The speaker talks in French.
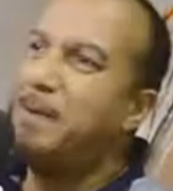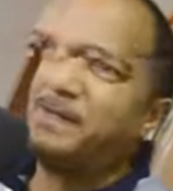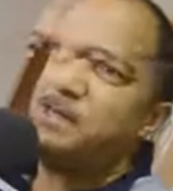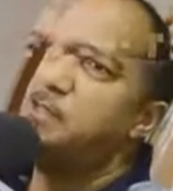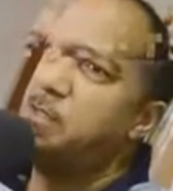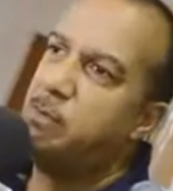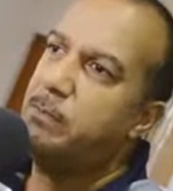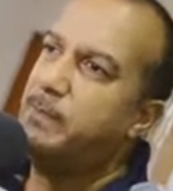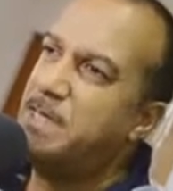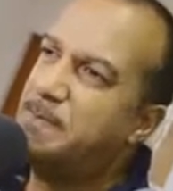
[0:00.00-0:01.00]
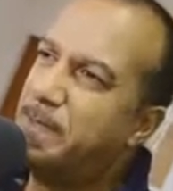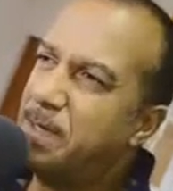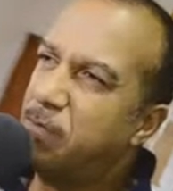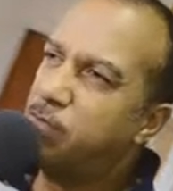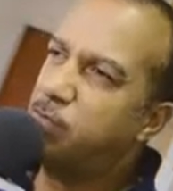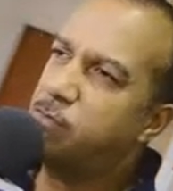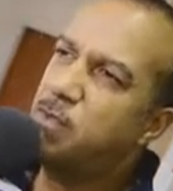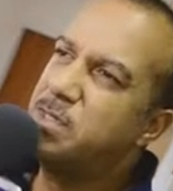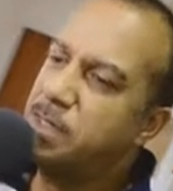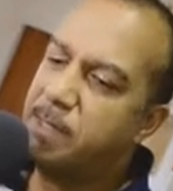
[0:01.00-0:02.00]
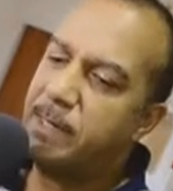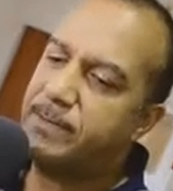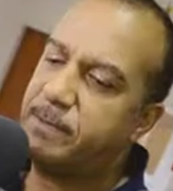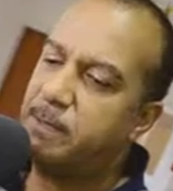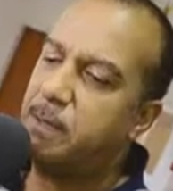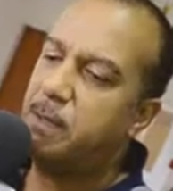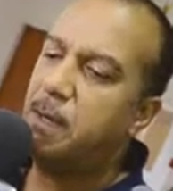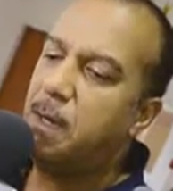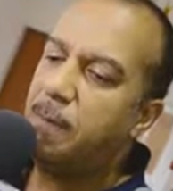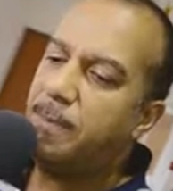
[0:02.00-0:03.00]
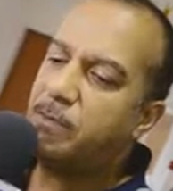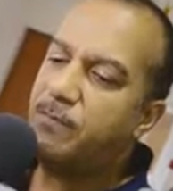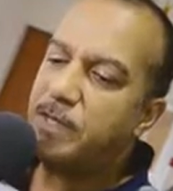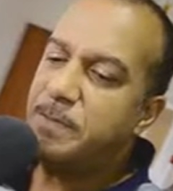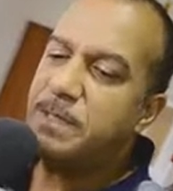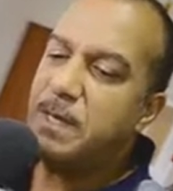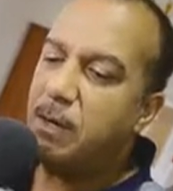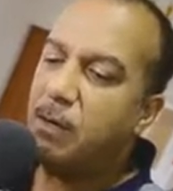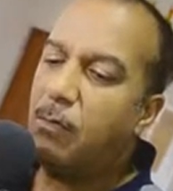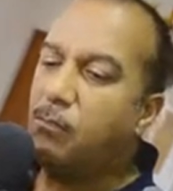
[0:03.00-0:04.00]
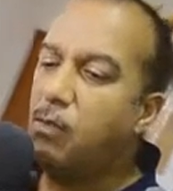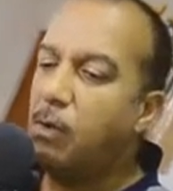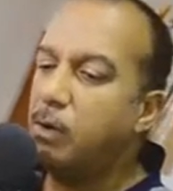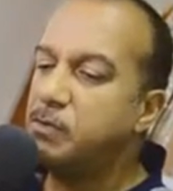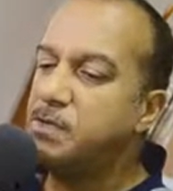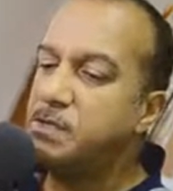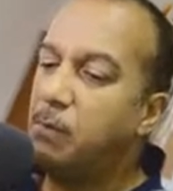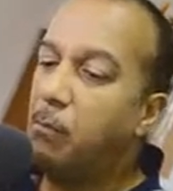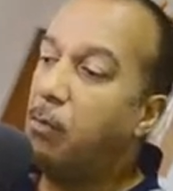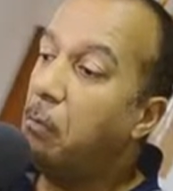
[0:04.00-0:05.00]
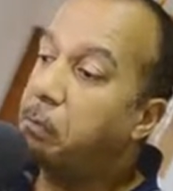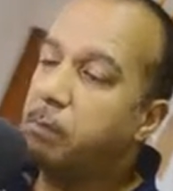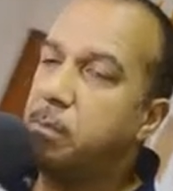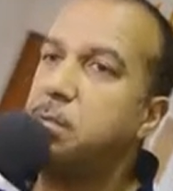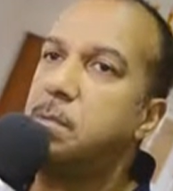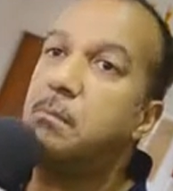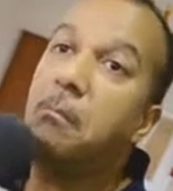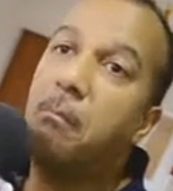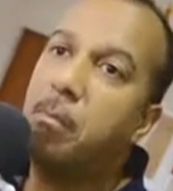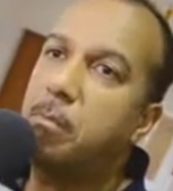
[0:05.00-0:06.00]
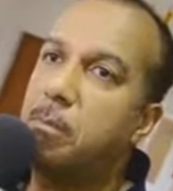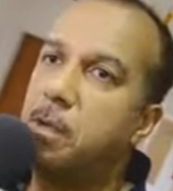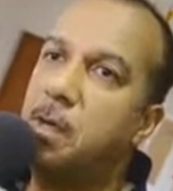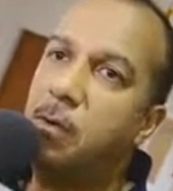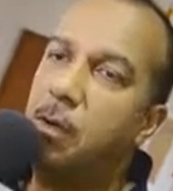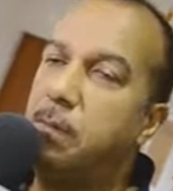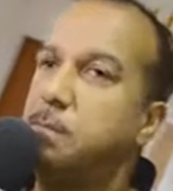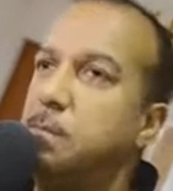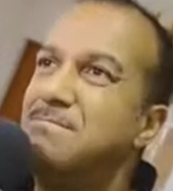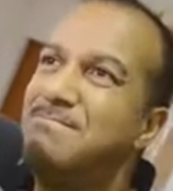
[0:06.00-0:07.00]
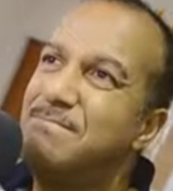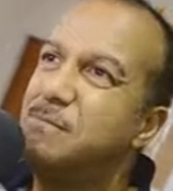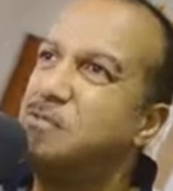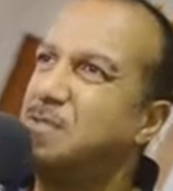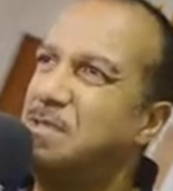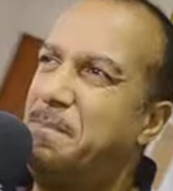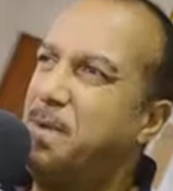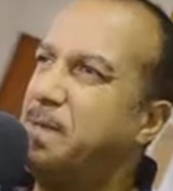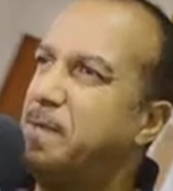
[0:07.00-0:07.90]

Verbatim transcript: de partager, quoi, puis qu'il se passe quelque chose, de laisser une trace. Parce que faire ce métier-là en mourant et en se disant, bon, euh, et alors, c'est pas